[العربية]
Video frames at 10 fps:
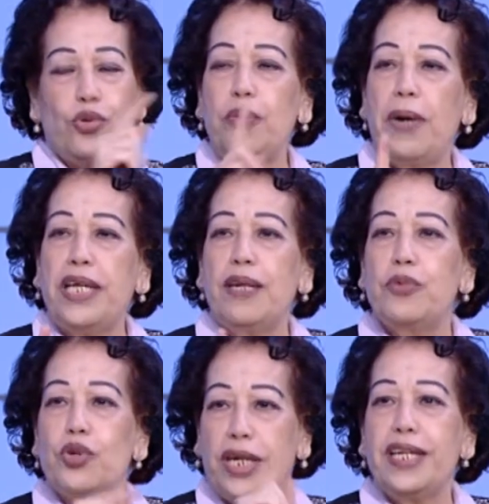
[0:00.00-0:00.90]
مش هتروح
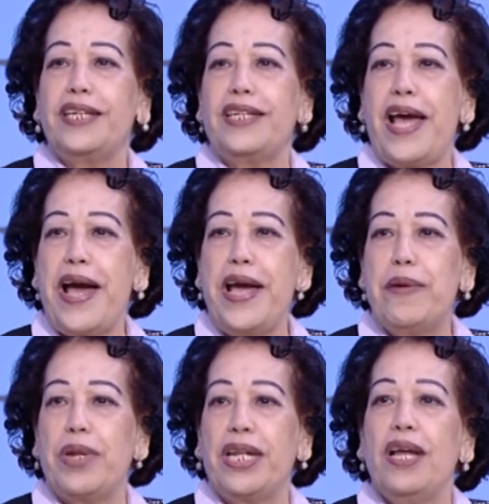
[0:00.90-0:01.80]
معانا بكره
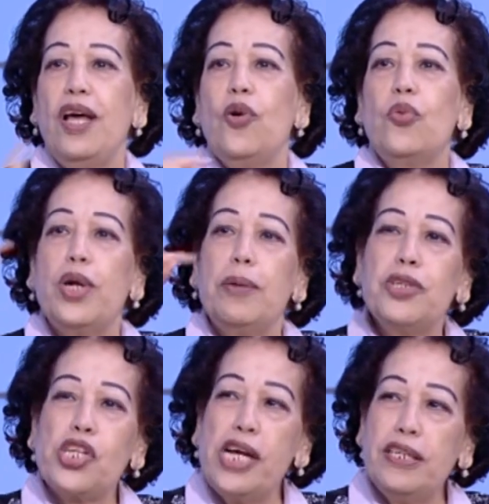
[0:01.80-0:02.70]
لانها حامل
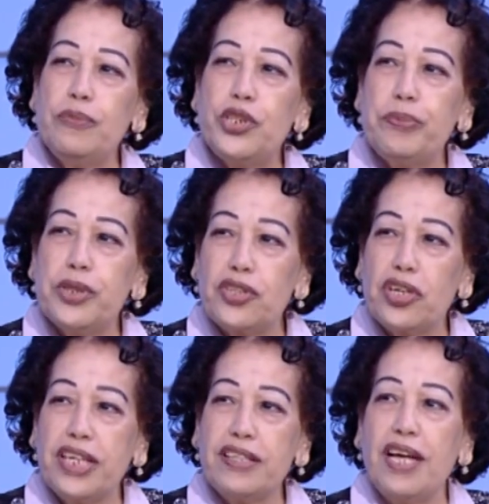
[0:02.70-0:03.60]
ومش هنمشي
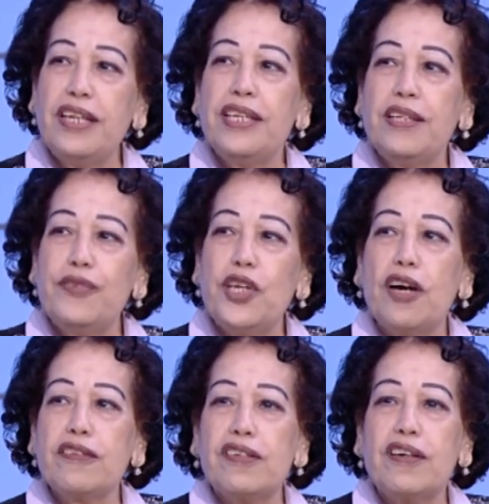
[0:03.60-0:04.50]
من الطريق ده
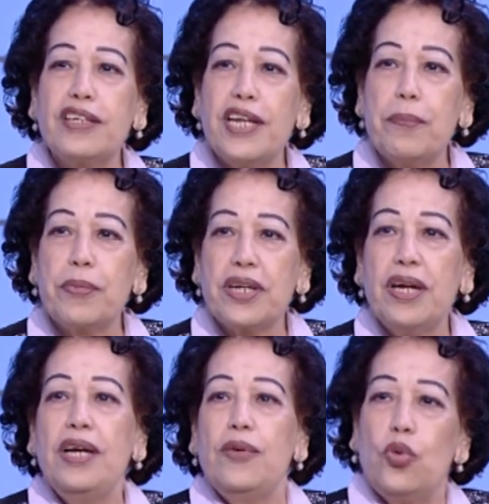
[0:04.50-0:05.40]
لان في اثار
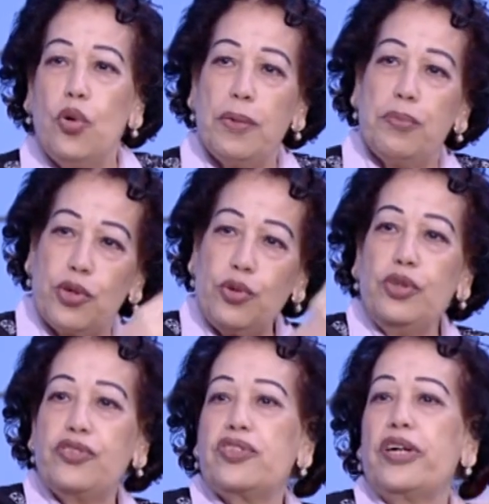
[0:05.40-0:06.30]
نمر وهم
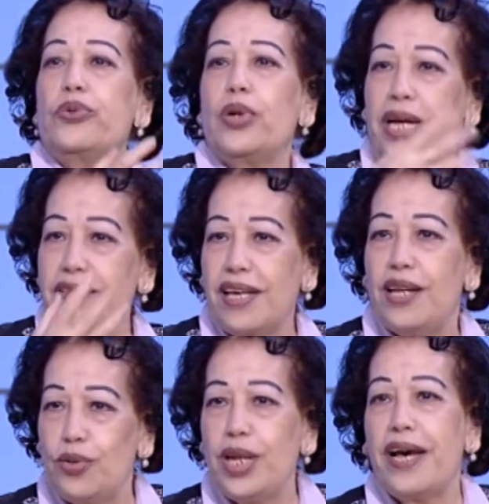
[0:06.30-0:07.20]
بيروحوا يصطادوا
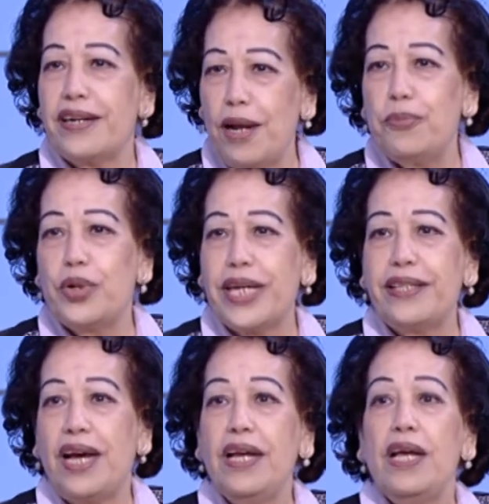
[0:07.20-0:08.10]
الغزال
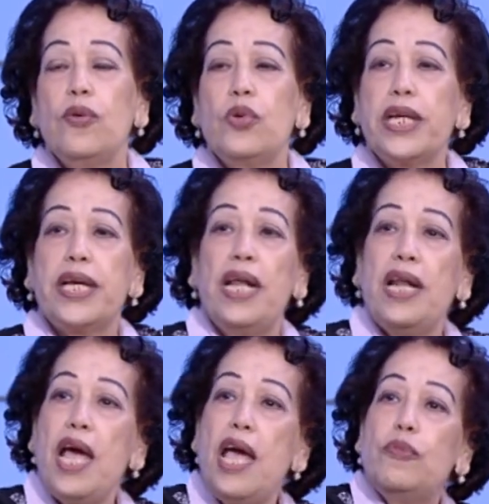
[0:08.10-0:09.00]
والارنب وكده
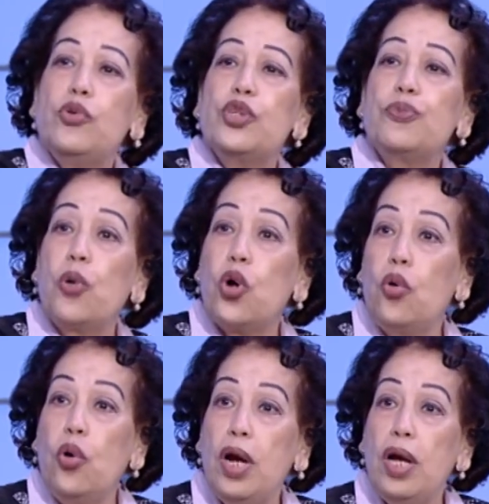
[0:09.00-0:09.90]
والرجال قاموا
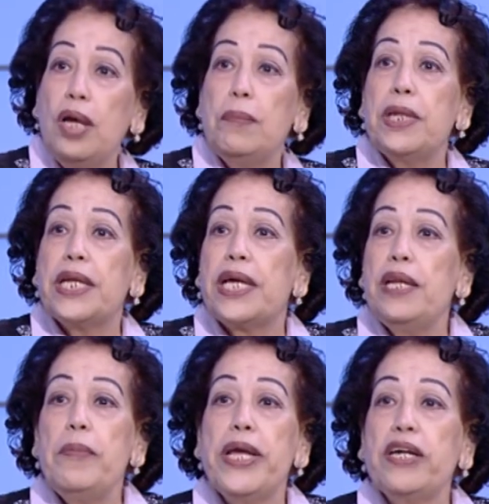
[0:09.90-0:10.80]
يطبخوا
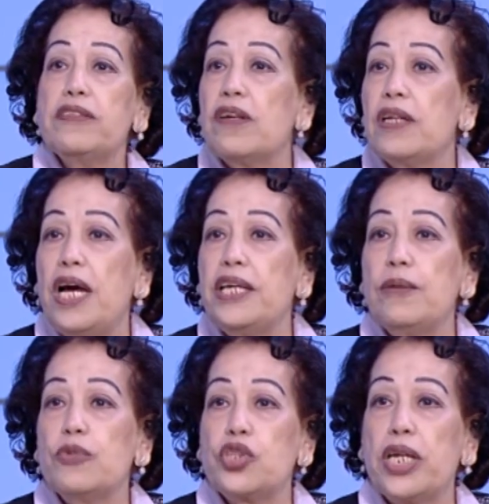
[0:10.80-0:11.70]
من غير ما
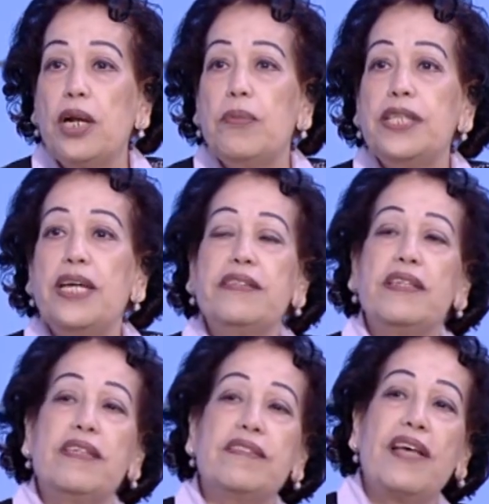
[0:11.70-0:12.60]
يحصل اي مشكله
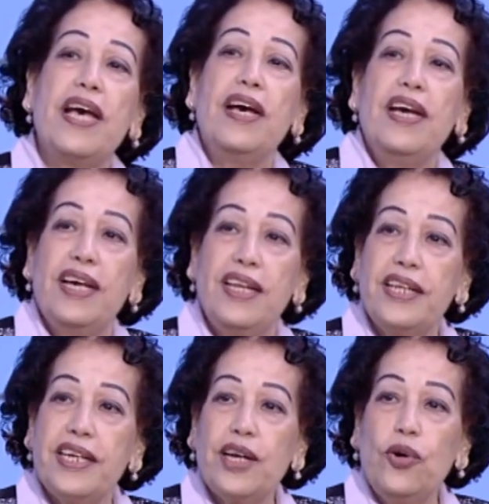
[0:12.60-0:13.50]
وبدات النساء
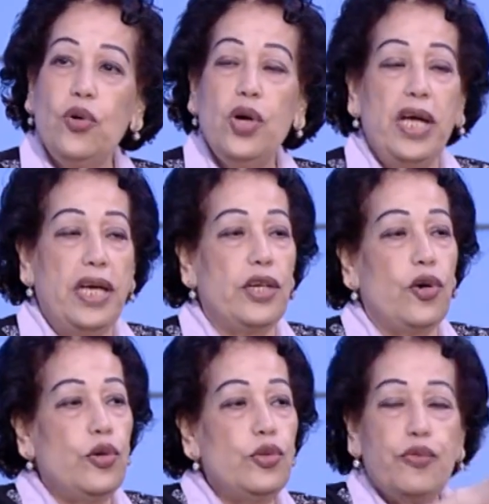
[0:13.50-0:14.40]
اللي رجعوا
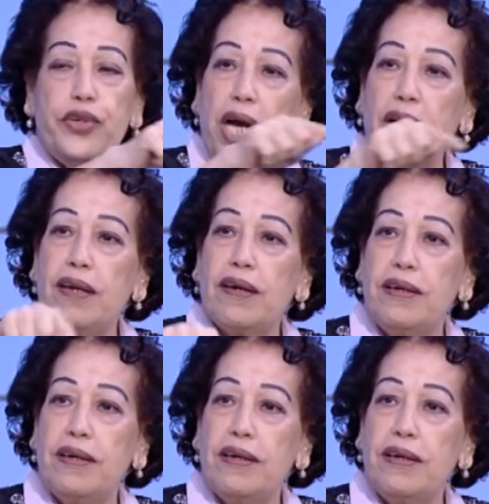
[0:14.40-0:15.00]
يقعدوا في